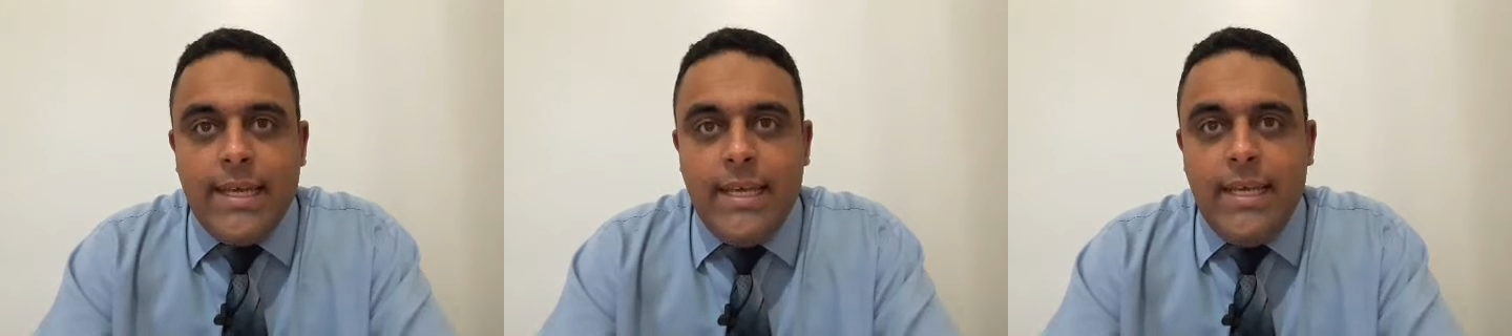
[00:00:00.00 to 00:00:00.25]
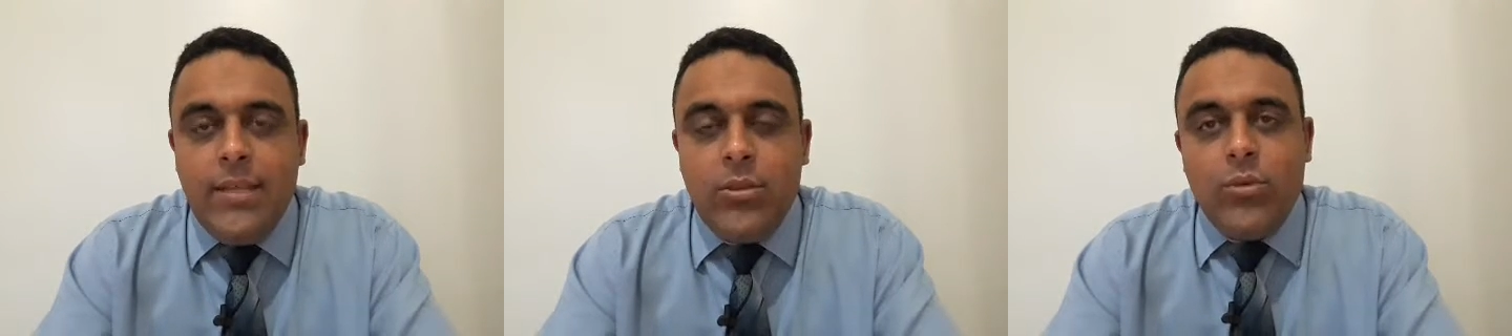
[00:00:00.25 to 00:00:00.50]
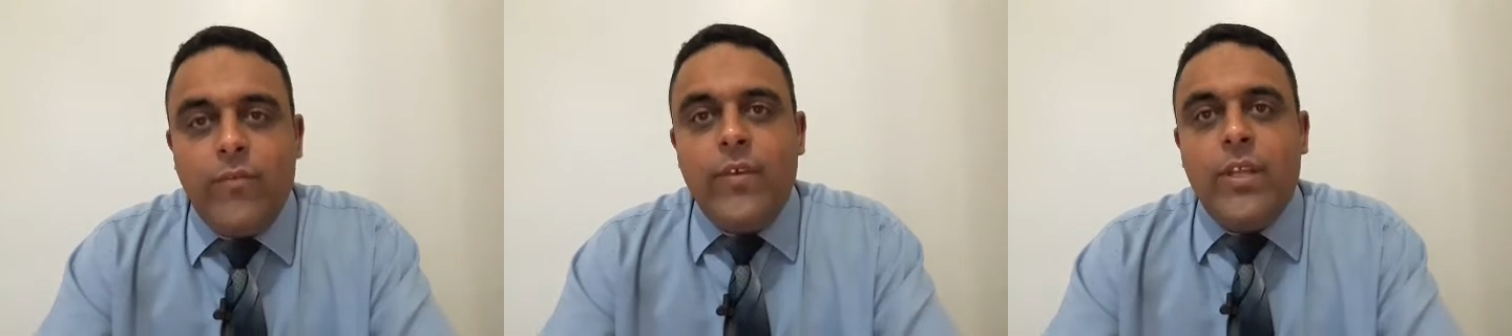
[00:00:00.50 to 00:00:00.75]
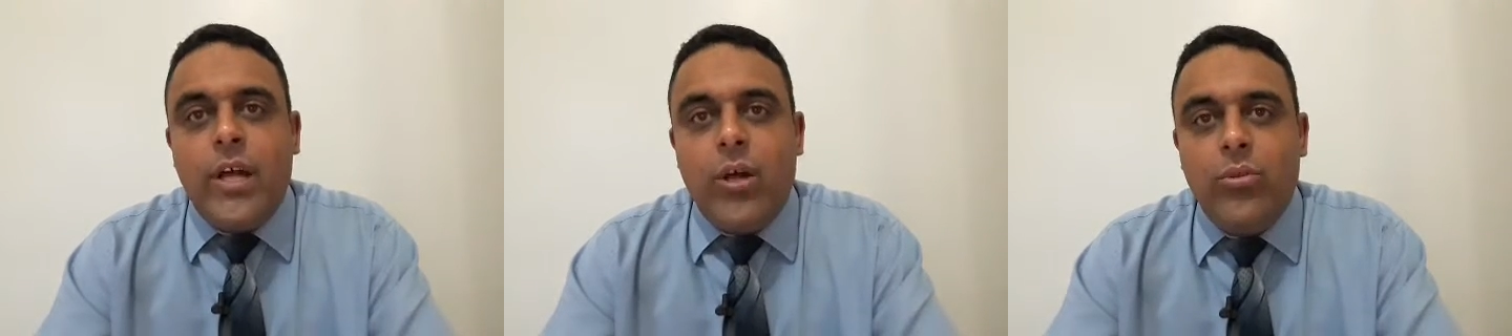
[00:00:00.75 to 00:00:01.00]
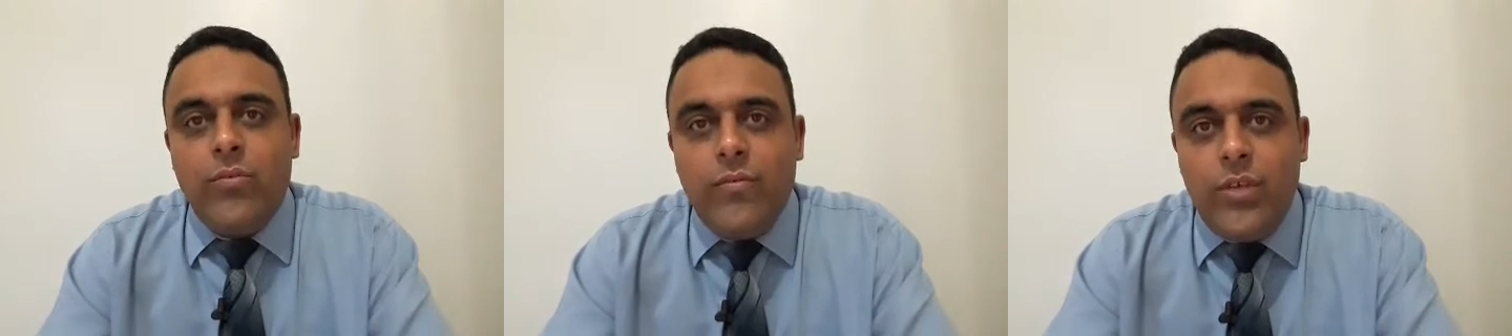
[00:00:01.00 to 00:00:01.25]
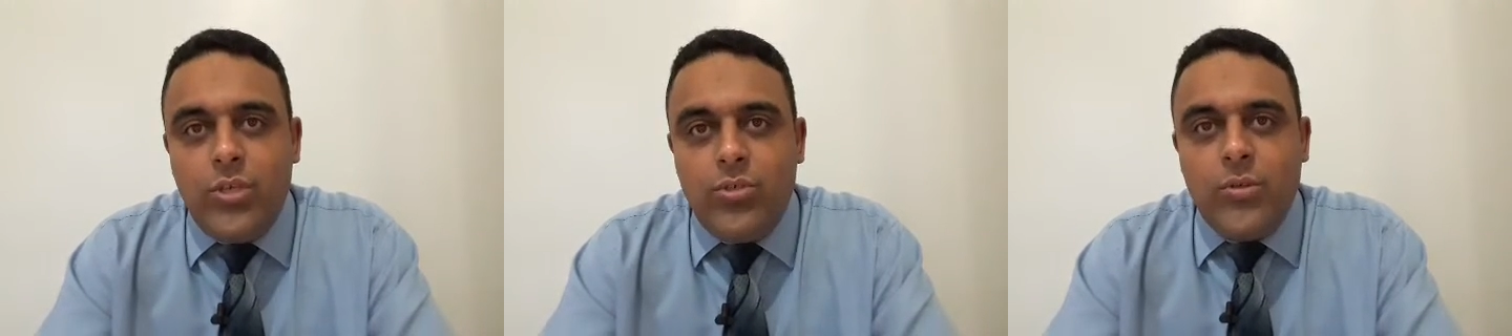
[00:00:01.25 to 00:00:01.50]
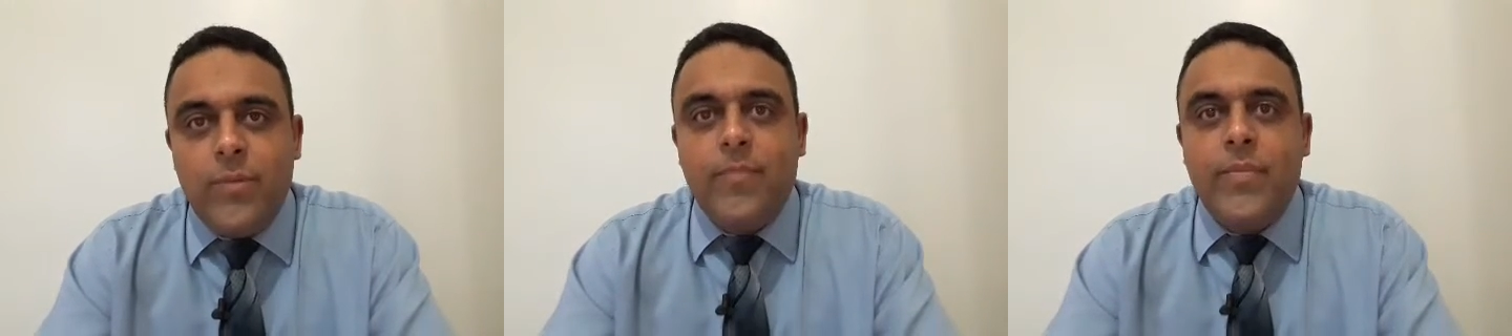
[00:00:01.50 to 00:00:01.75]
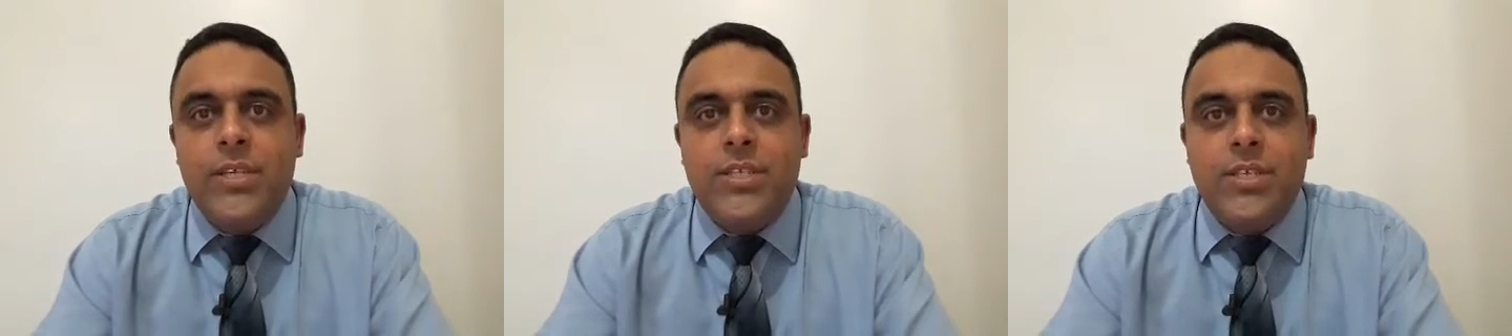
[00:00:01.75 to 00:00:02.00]
e no final do vídeo
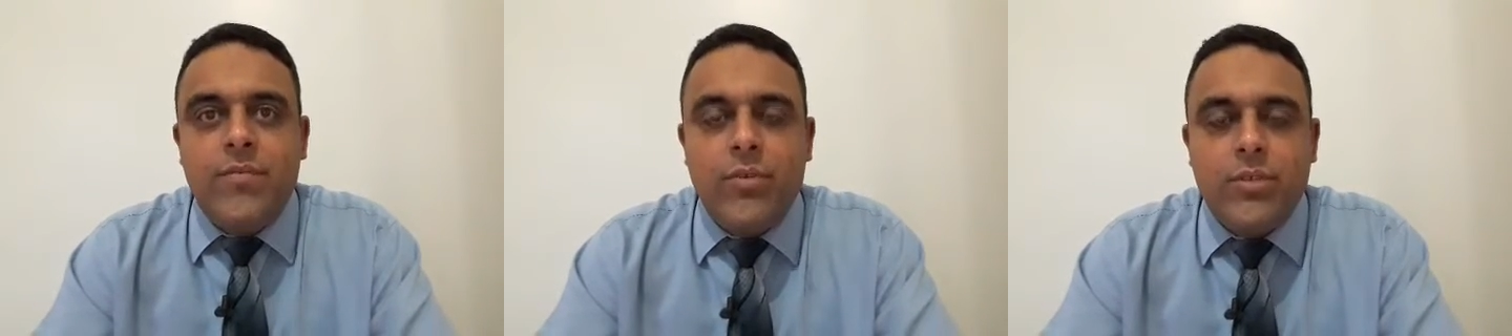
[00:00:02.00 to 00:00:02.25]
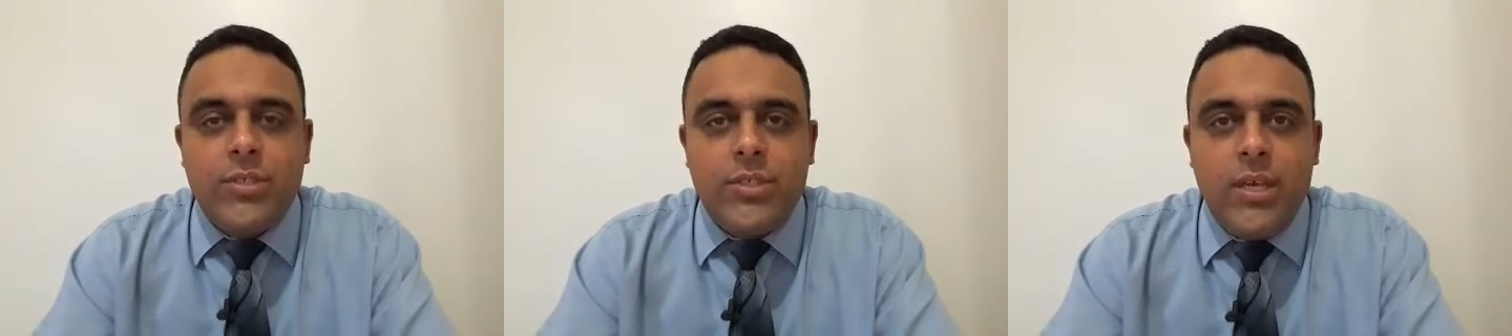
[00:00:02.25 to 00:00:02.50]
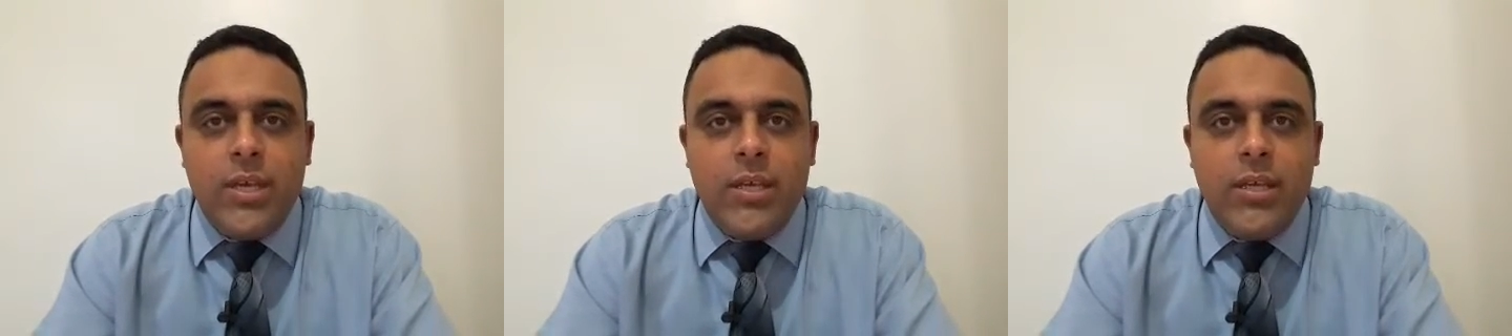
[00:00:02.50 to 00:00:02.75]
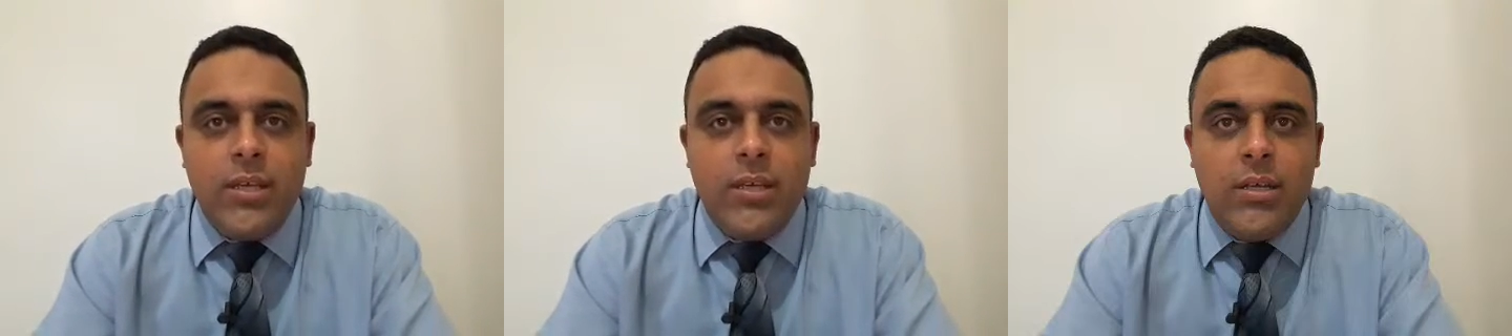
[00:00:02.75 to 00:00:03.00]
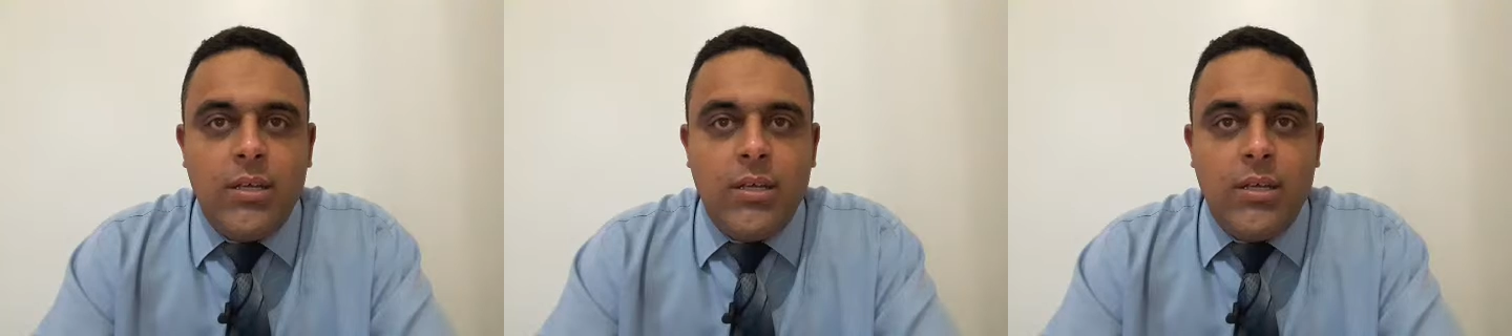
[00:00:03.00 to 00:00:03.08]
se você